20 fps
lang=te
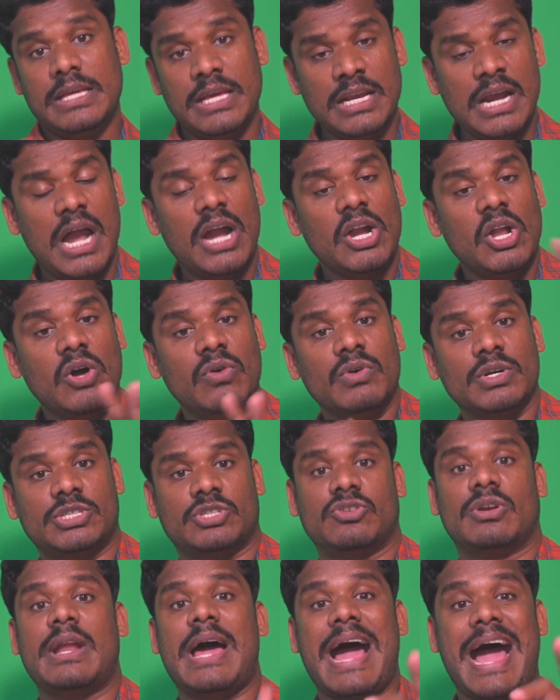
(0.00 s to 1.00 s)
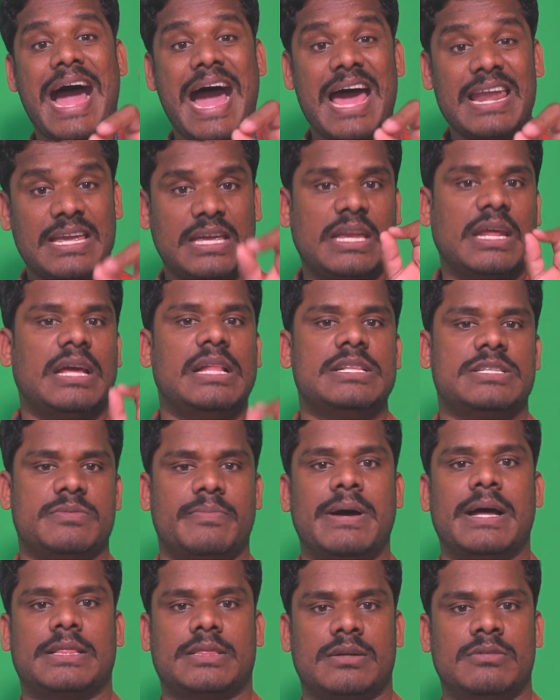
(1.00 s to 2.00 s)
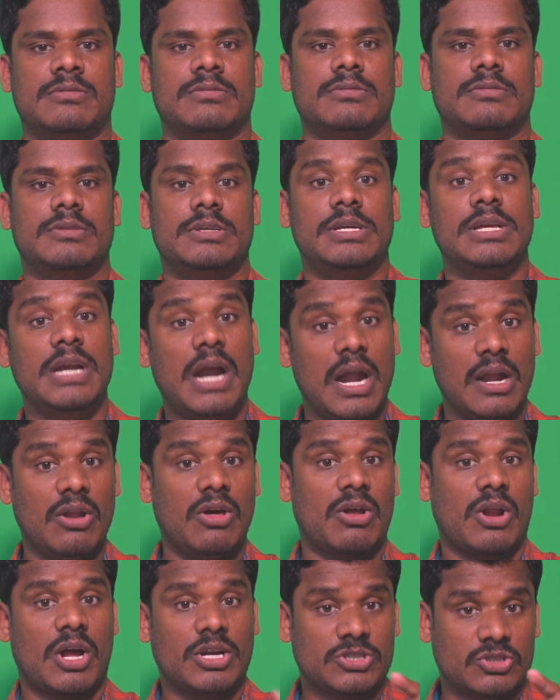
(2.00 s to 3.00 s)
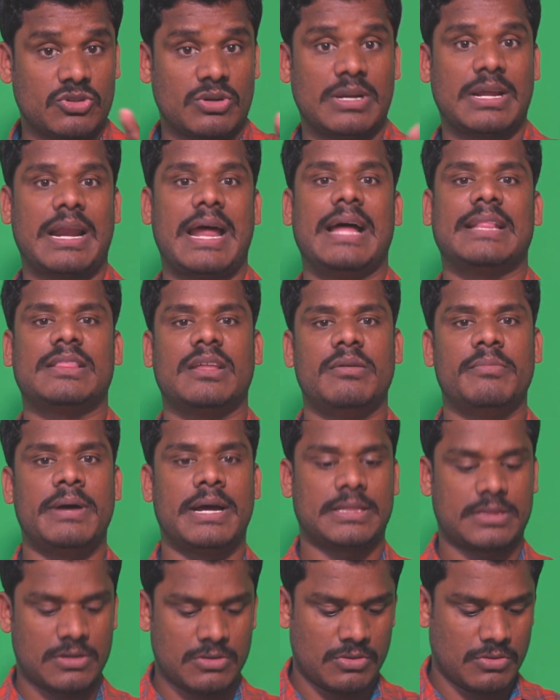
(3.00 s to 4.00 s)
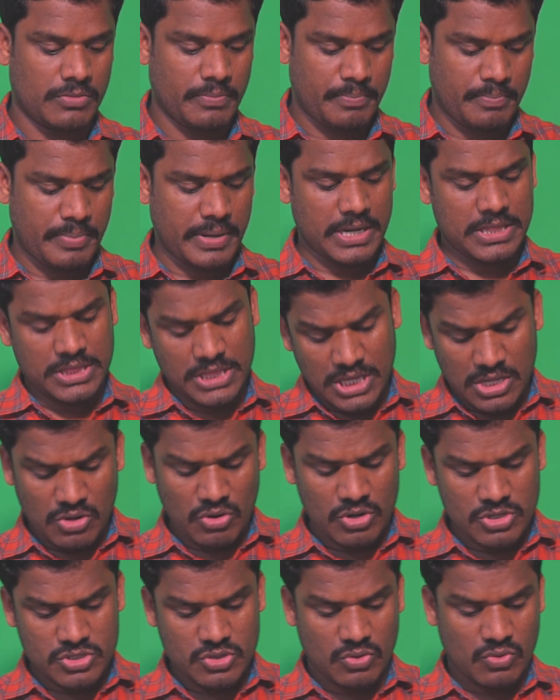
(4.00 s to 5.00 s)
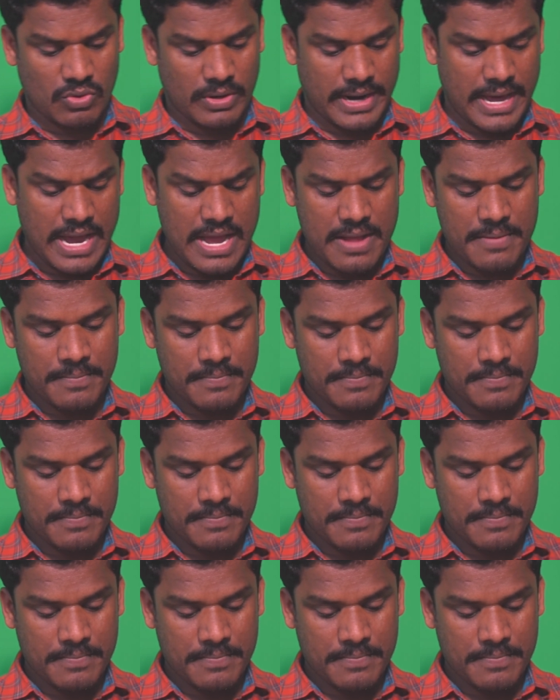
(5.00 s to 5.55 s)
ఈనాడులో వస్తున్న ఆర్టికల్స్ మాత్రం ఈనాడులో రాస్తున్న రాతలు మాత్రం ప్రతిరోజు కూడా